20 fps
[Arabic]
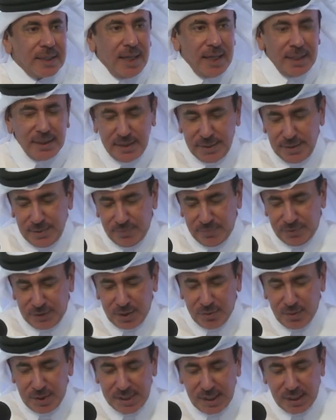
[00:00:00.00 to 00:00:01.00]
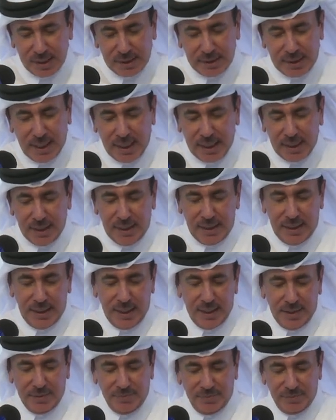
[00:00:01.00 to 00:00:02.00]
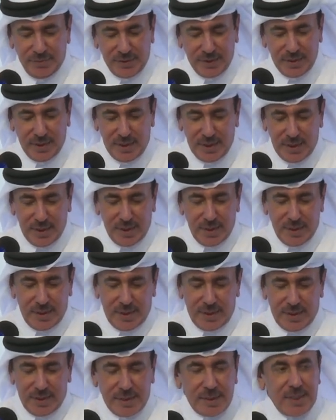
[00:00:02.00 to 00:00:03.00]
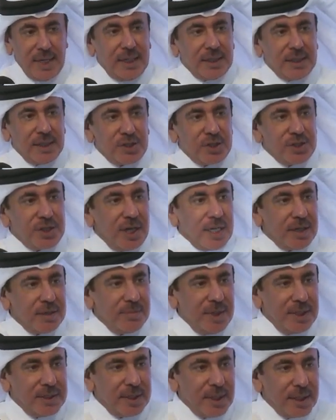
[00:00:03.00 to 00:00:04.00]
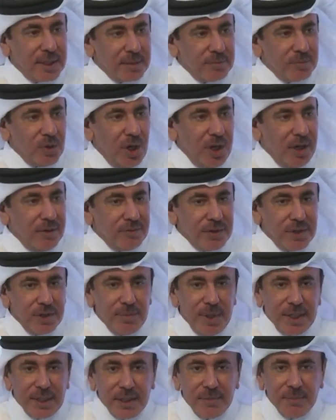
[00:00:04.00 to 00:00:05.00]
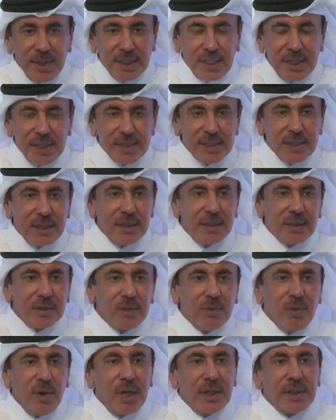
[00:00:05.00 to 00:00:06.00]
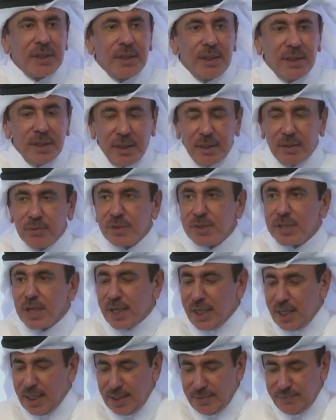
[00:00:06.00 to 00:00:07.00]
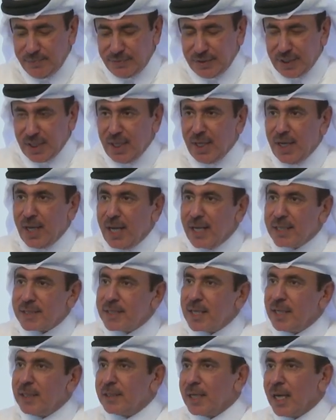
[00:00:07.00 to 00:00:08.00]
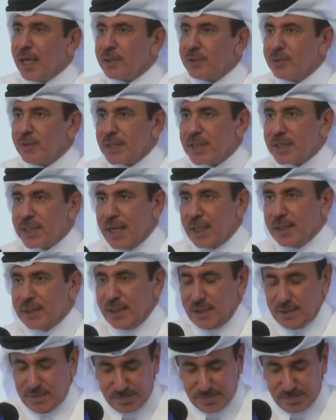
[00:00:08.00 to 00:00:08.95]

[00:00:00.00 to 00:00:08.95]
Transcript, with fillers: ثاني وزير الداخلية سعادة الشيخ بندر محافظ البنك المركزي إخواني الوزراء السيدات والسادة